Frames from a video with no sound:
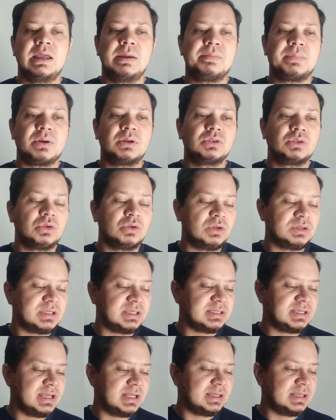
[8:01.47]
de pronto no se
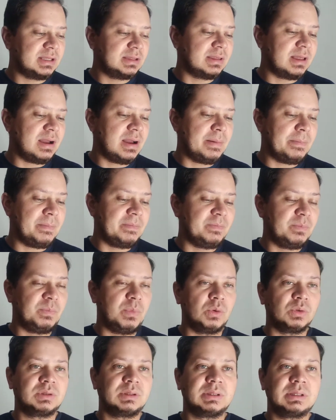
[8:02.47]
sienta tan,
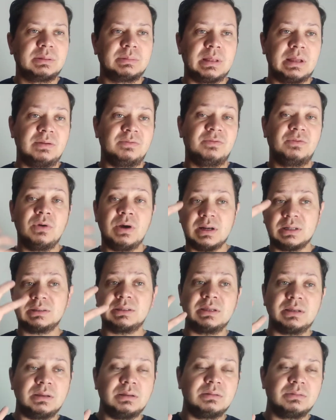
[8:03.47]
tan
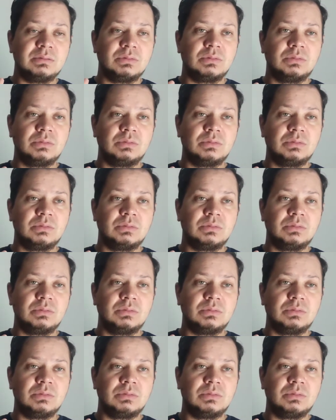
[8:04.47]
fuerte